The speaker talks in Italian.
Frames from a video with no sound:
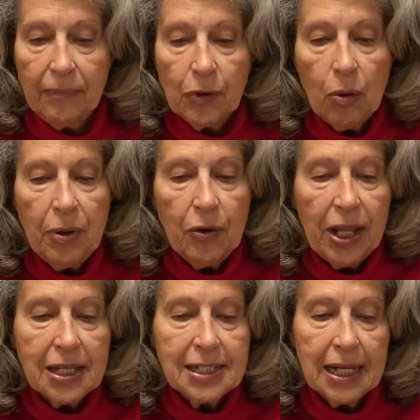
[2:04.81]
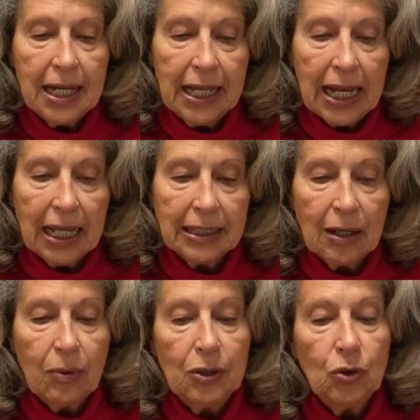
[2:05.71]
Come non esserle grata
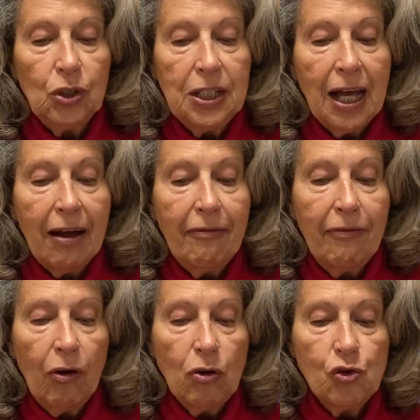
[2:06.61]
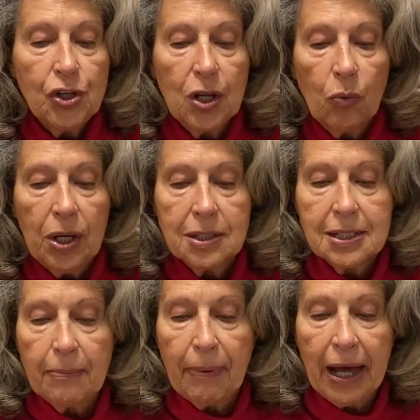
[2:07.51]
quando ti avvolge in quel
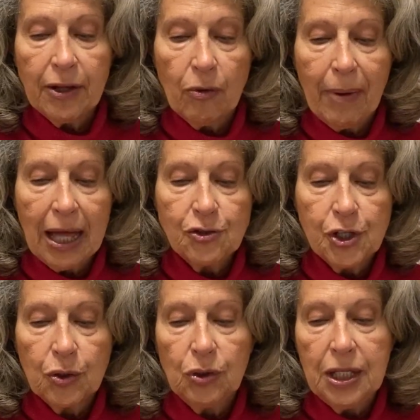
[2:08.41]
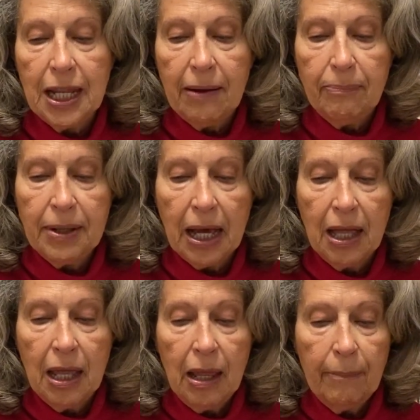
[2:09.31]
sipario magico di nebbia
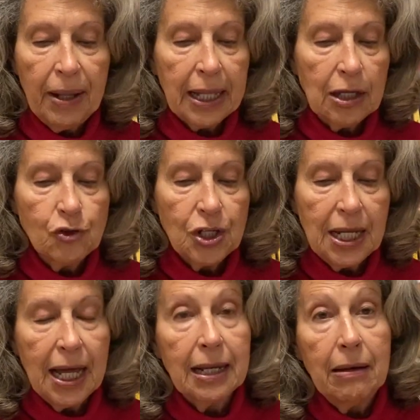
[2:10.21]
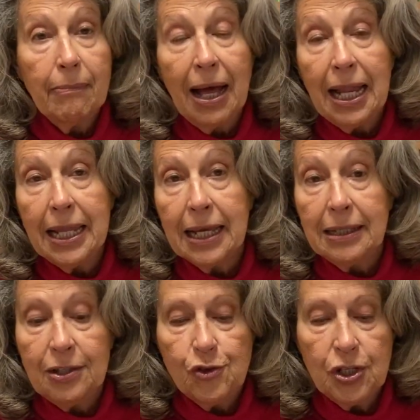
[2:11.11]
per cancellare il male che
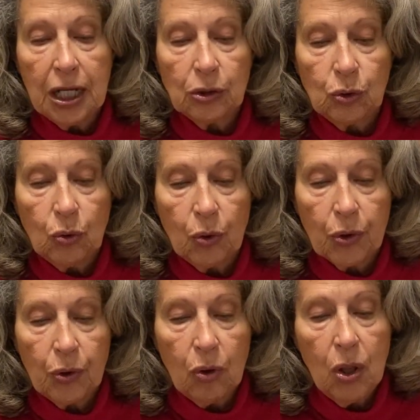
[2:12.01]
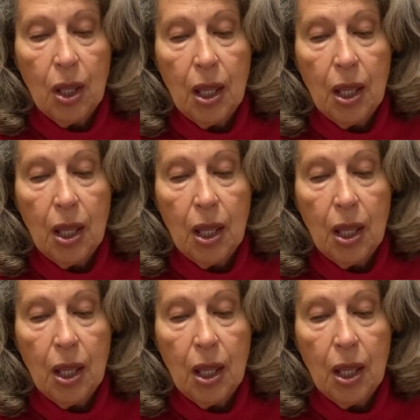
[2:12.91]
ti gira attorno